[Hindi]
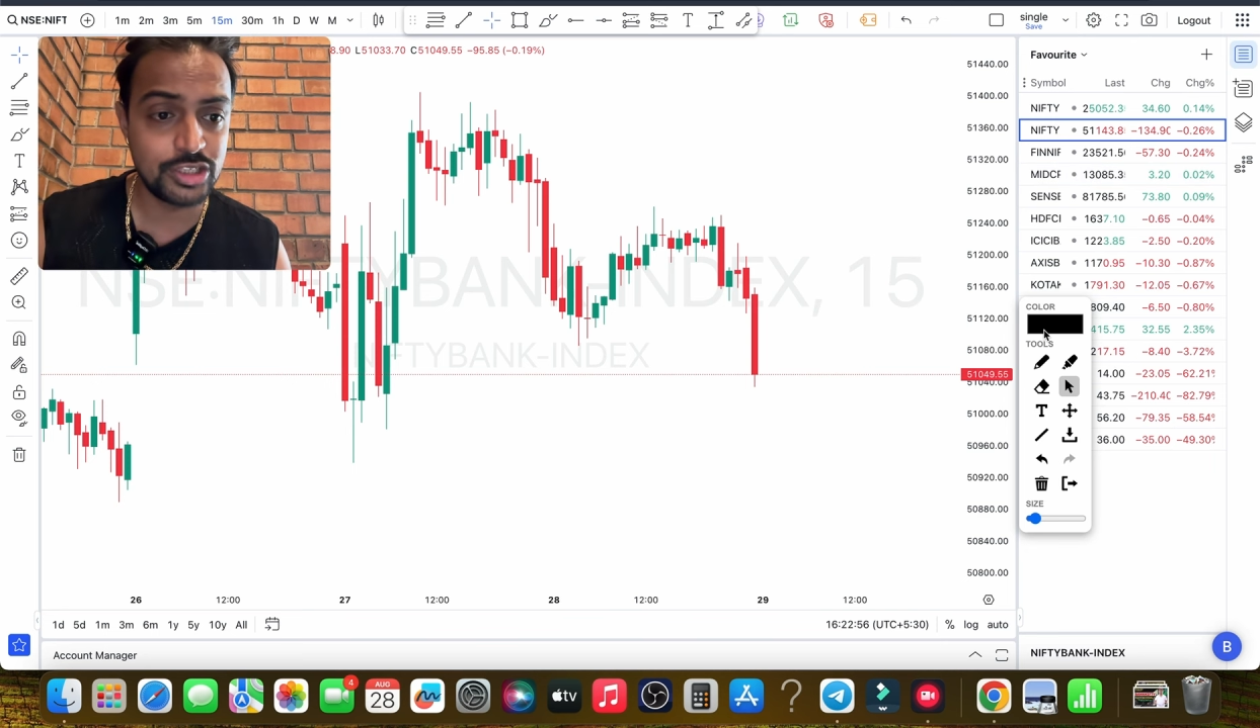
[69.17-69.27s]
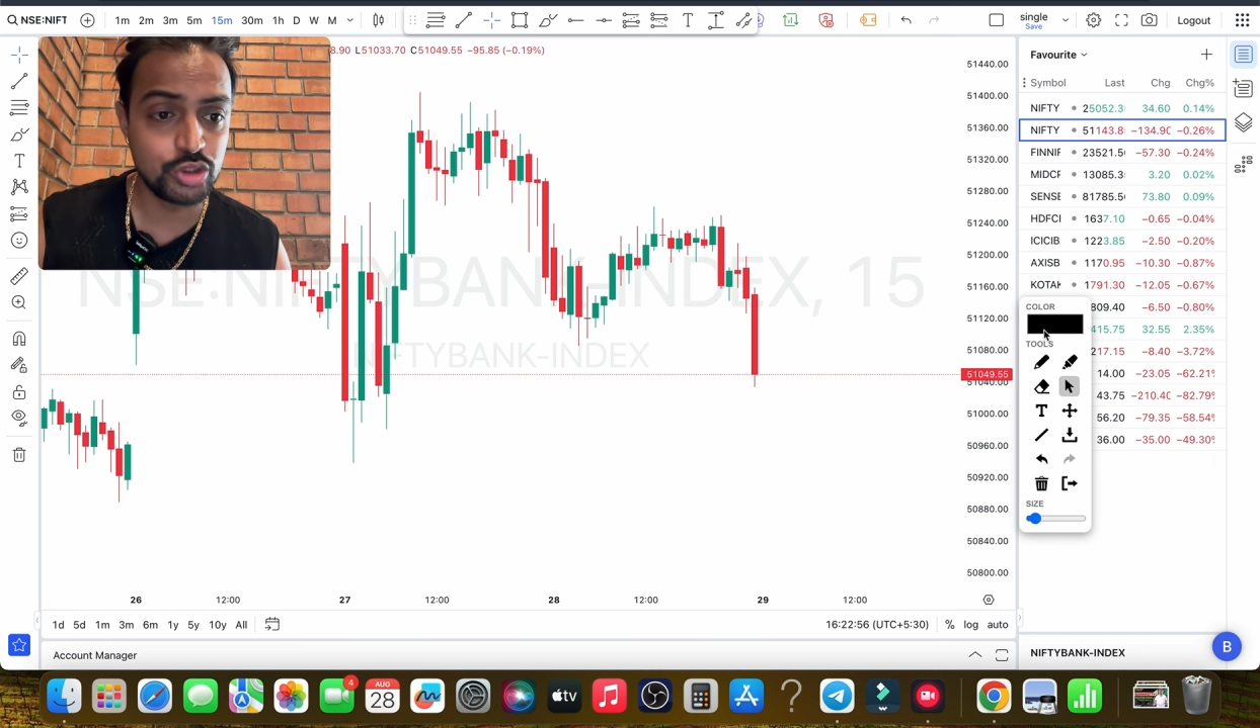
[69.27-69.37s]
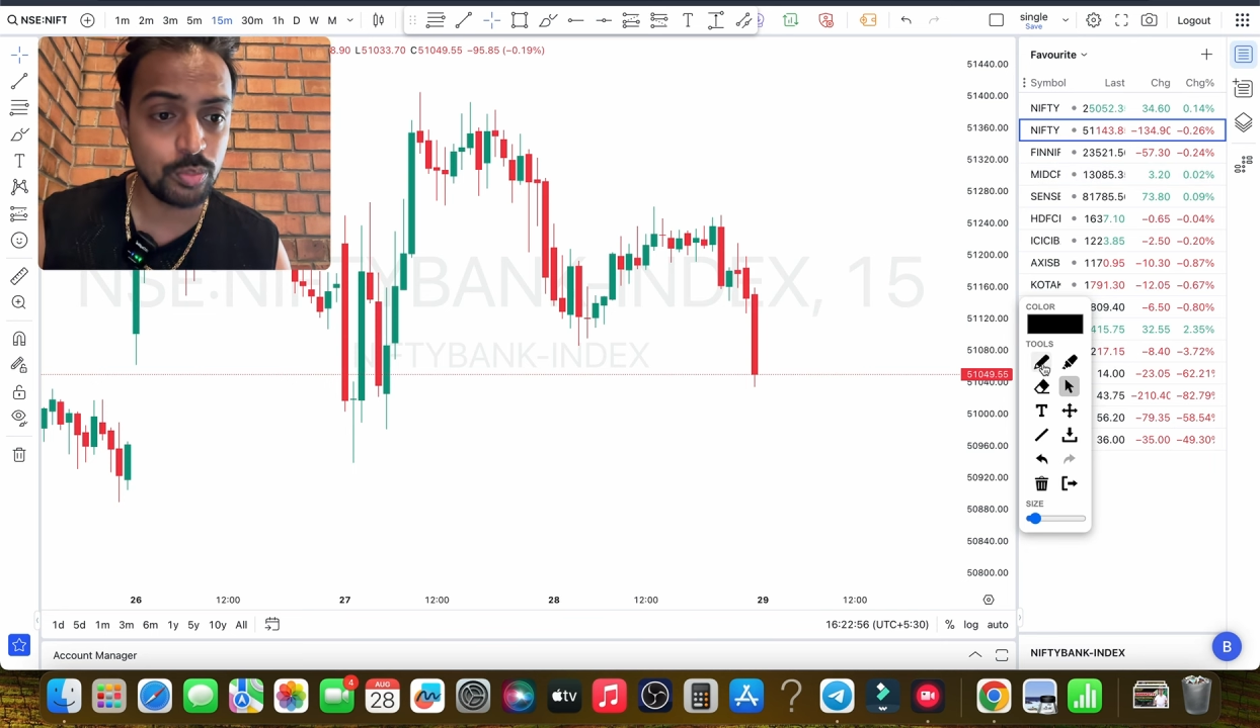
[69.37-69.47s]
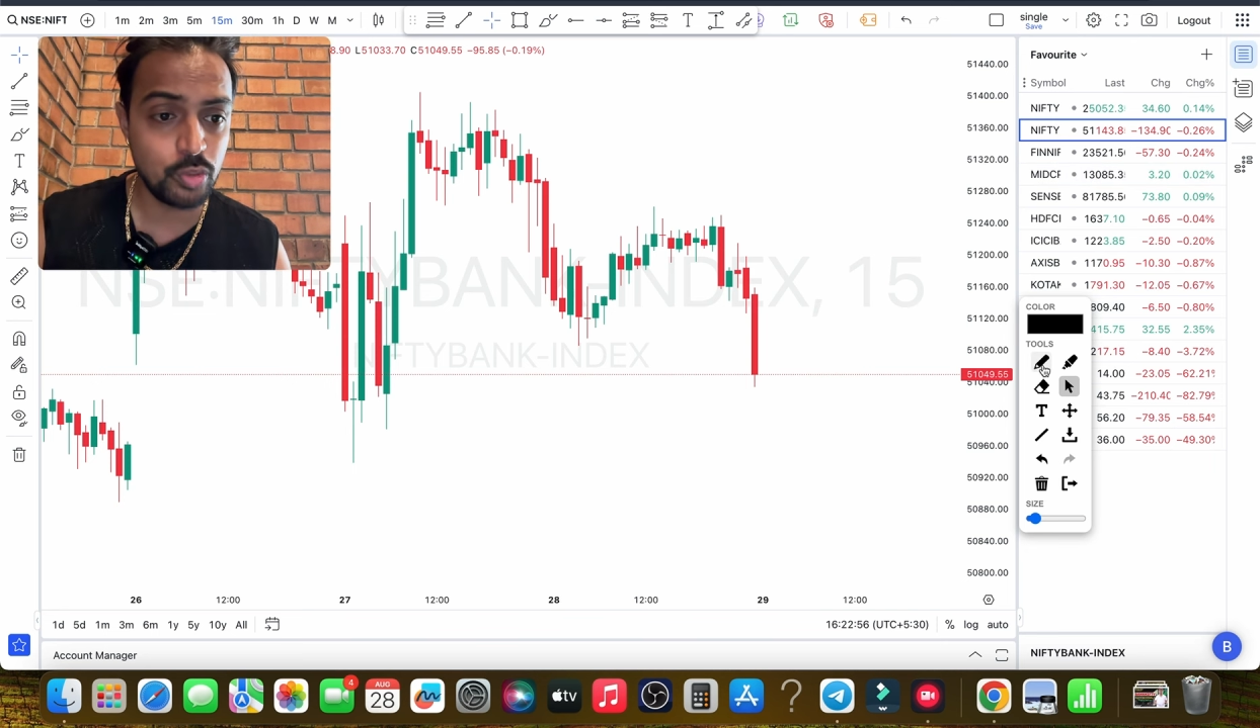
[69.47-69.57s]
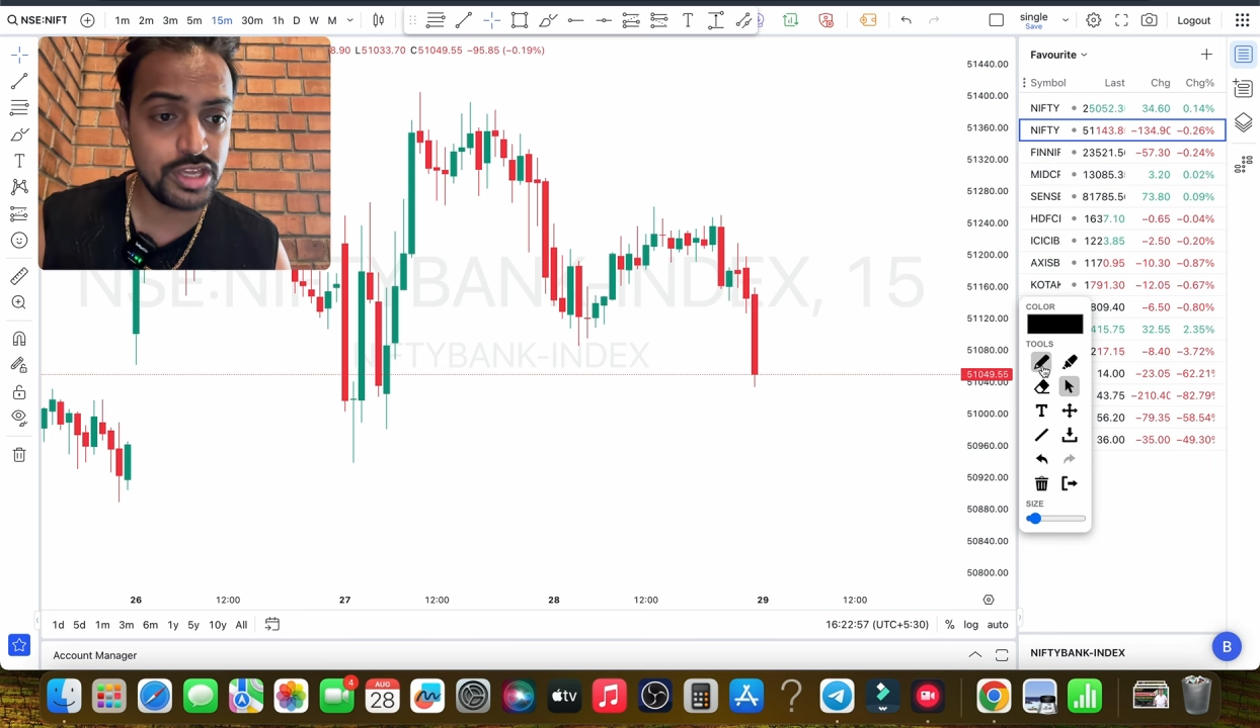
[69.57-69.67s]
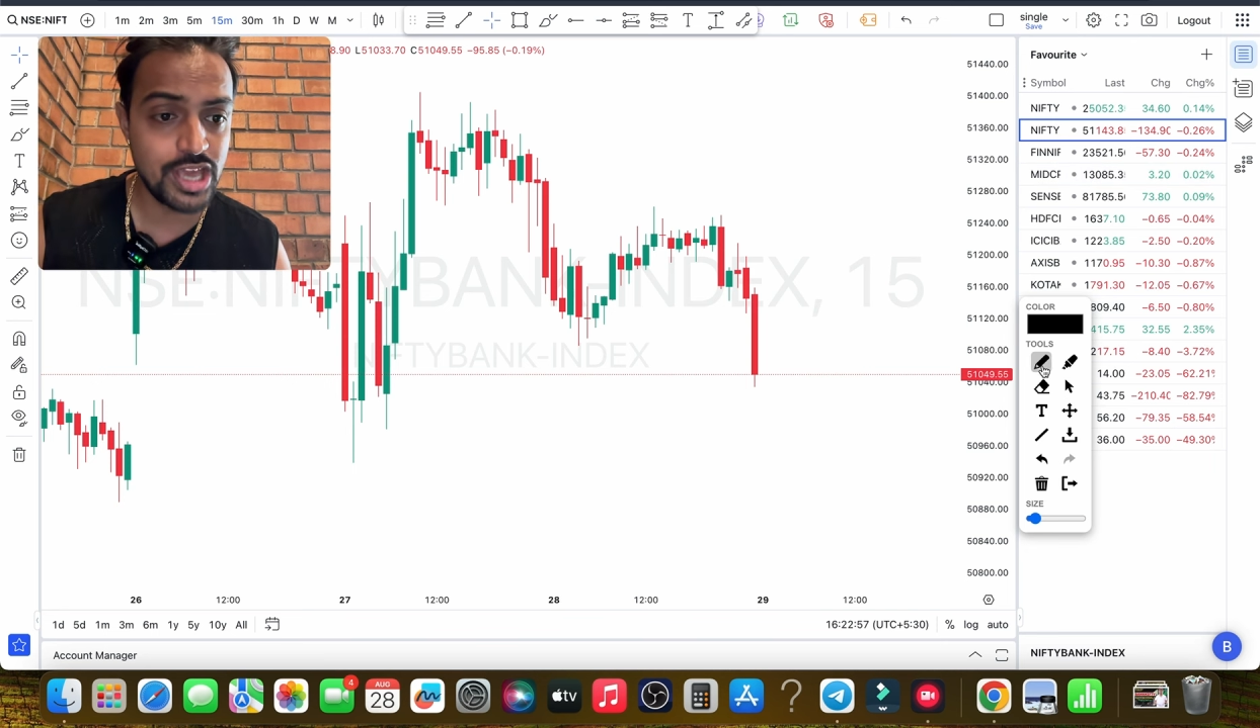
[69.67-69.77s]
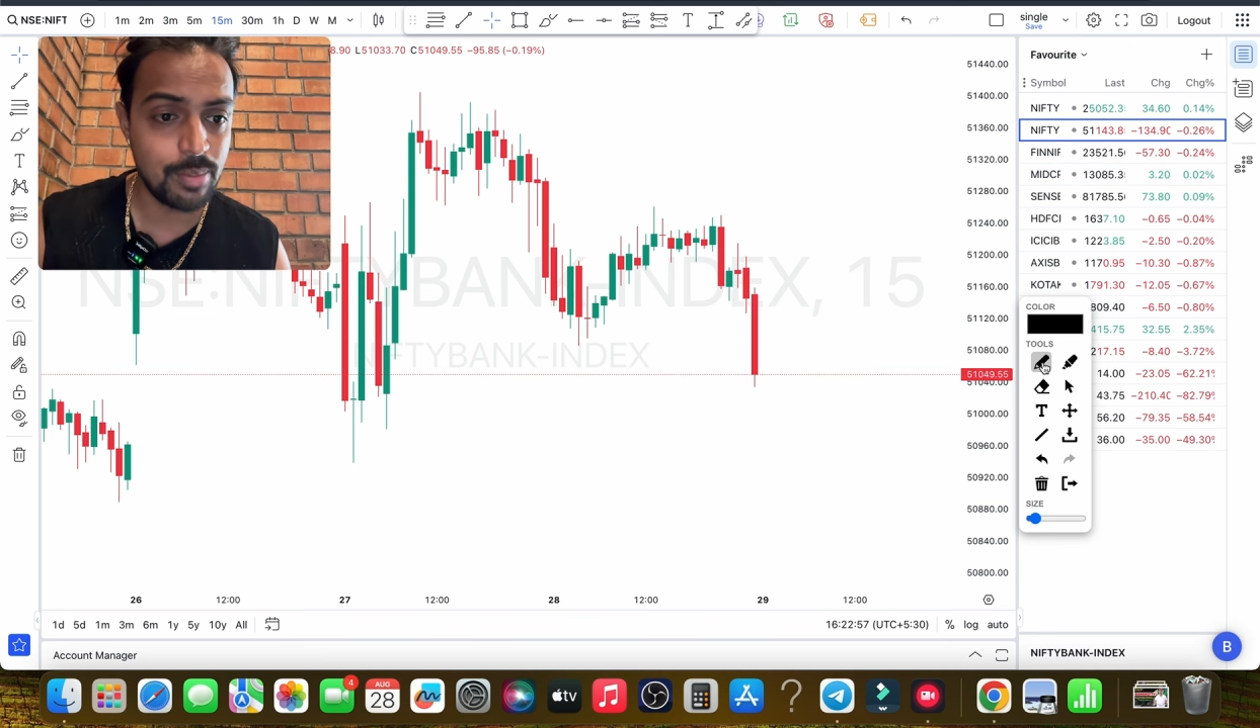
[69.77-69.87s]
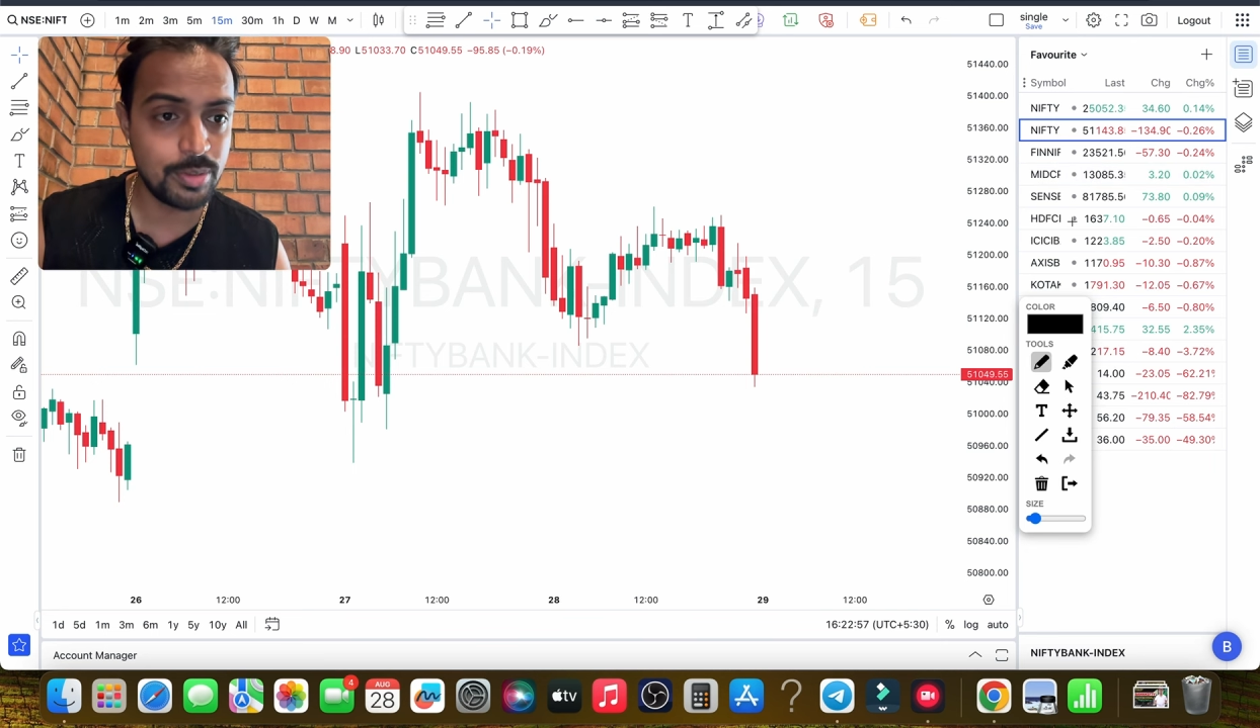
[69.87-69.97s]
है जो आपको यहाँ